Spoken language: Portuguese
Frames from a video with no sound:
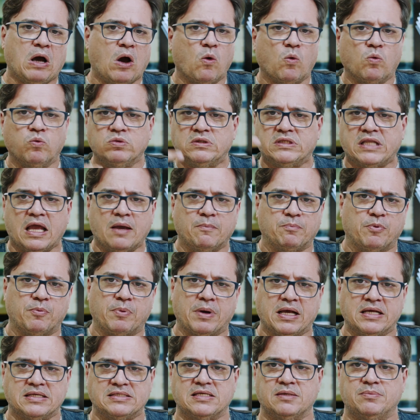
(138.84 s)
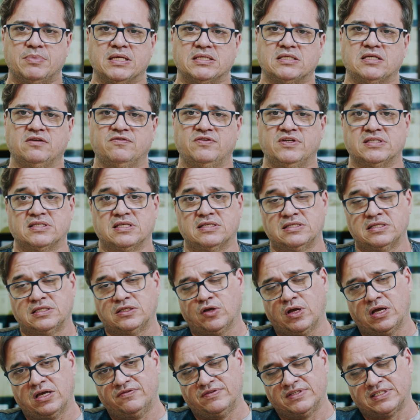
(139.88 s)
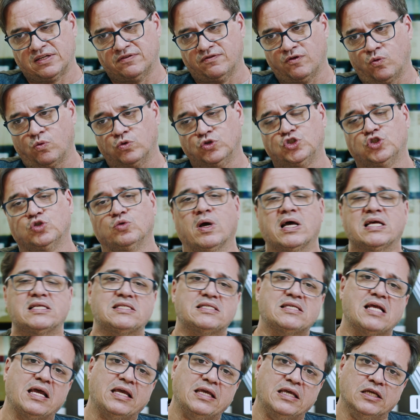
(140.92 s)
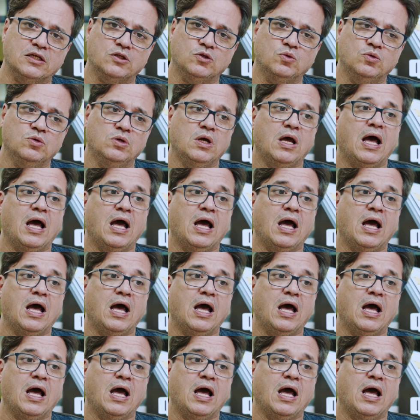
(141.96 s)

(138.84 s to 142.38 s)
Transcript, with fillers: algum tempo para receber as revistas. Então a revista vão continuar saindo